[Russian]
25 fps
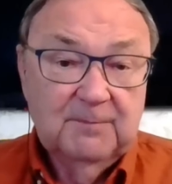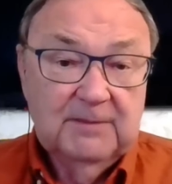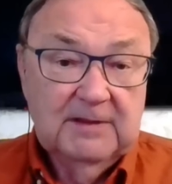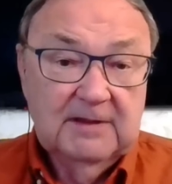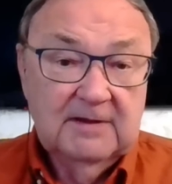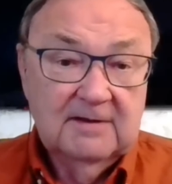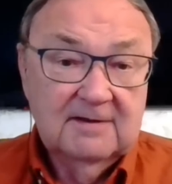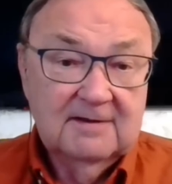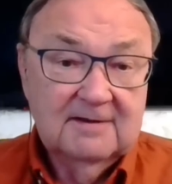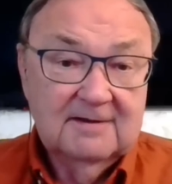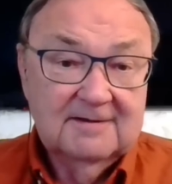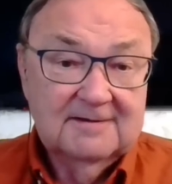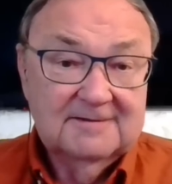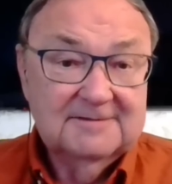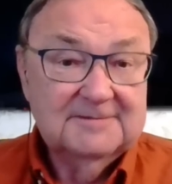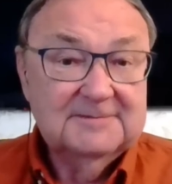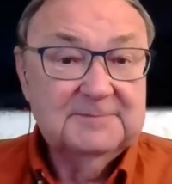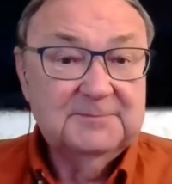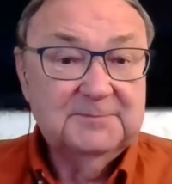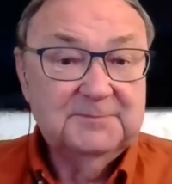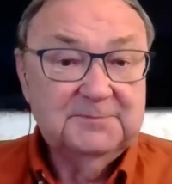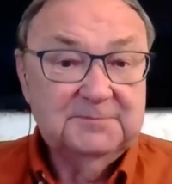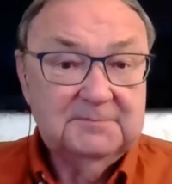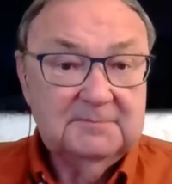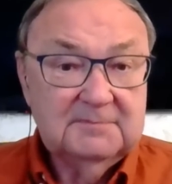э,
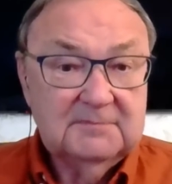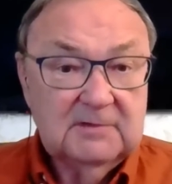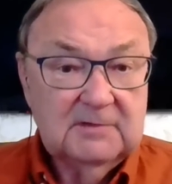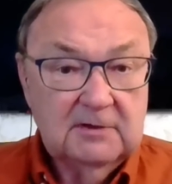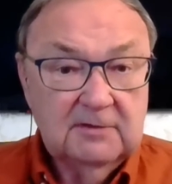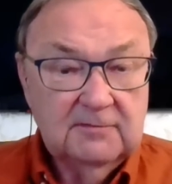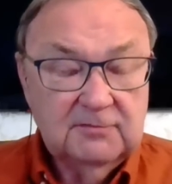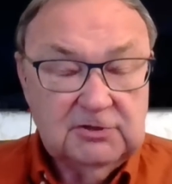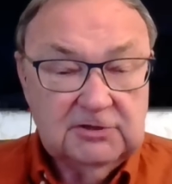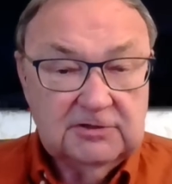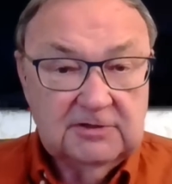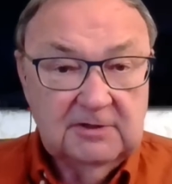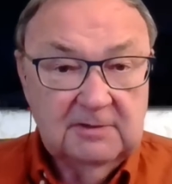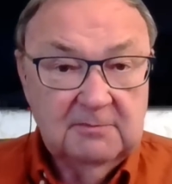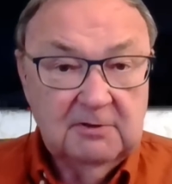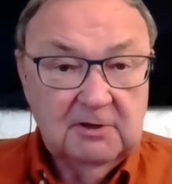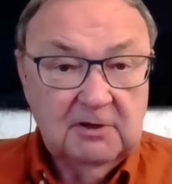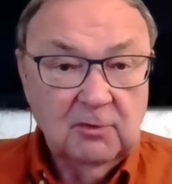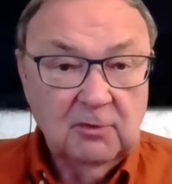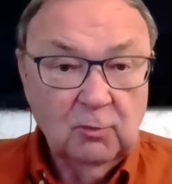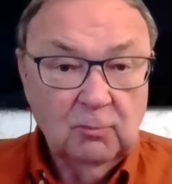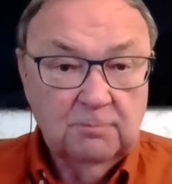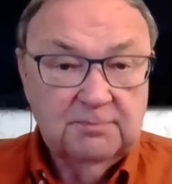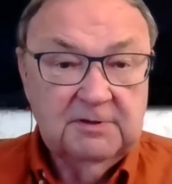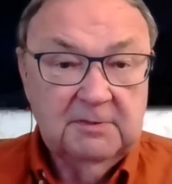нефтяными
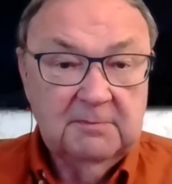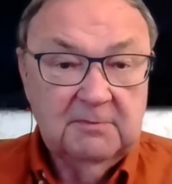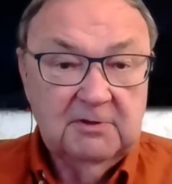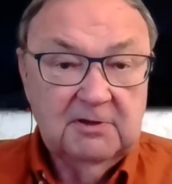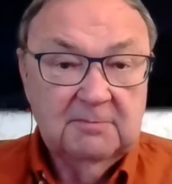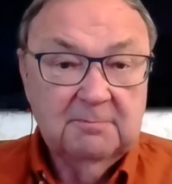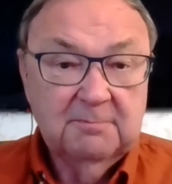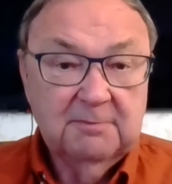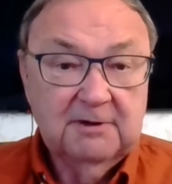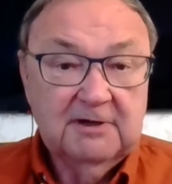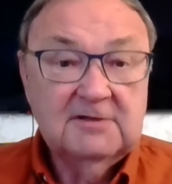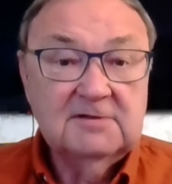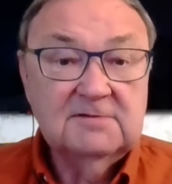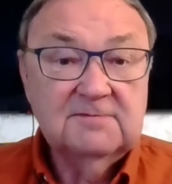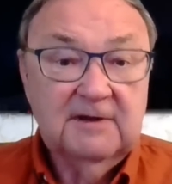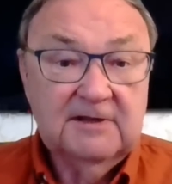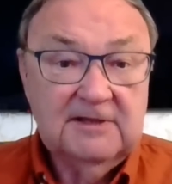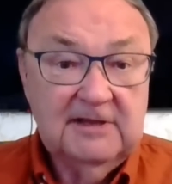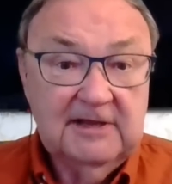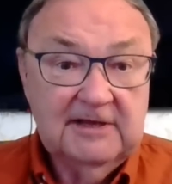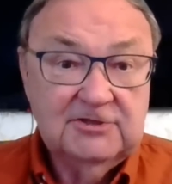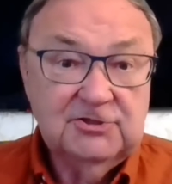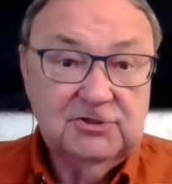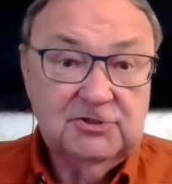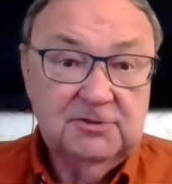крупными
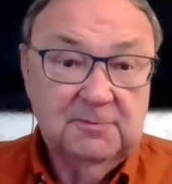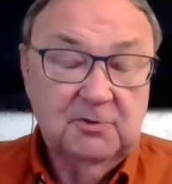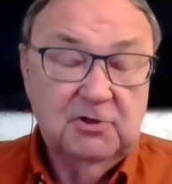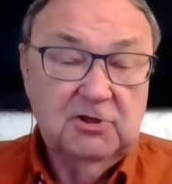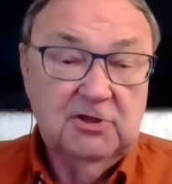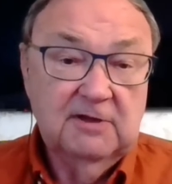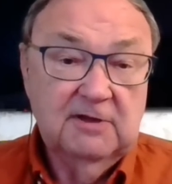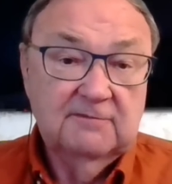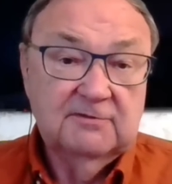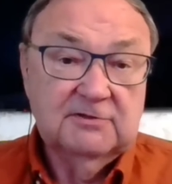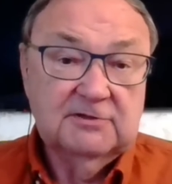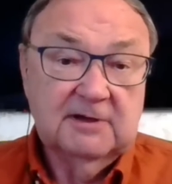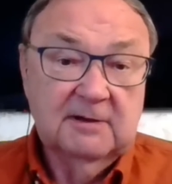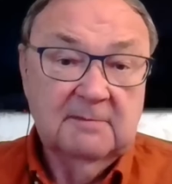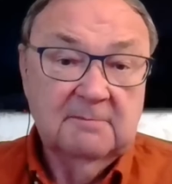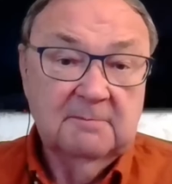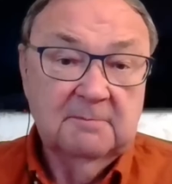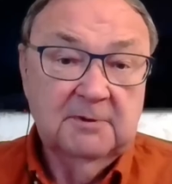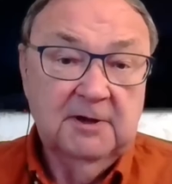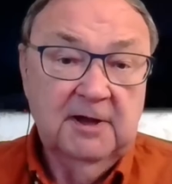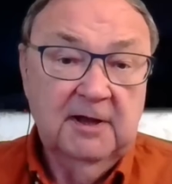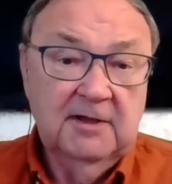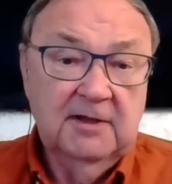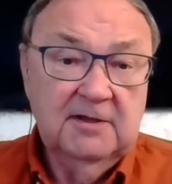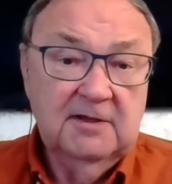производящими нефть
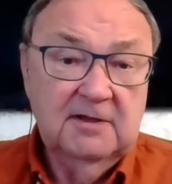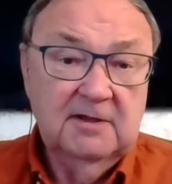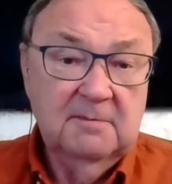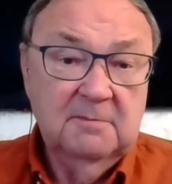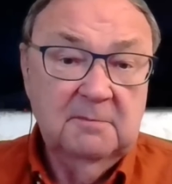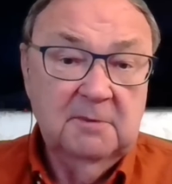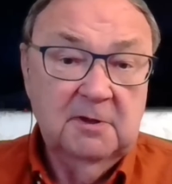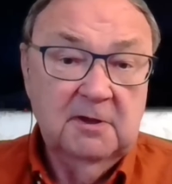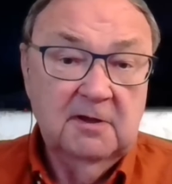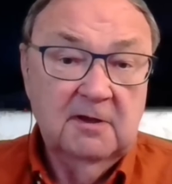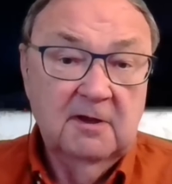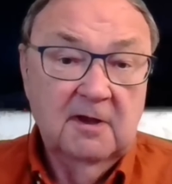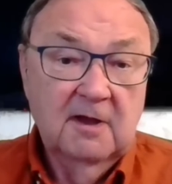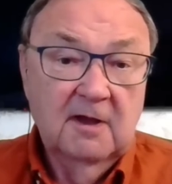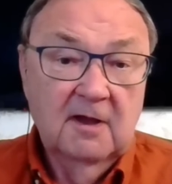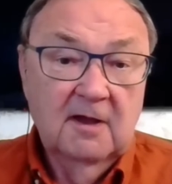компаниями, э,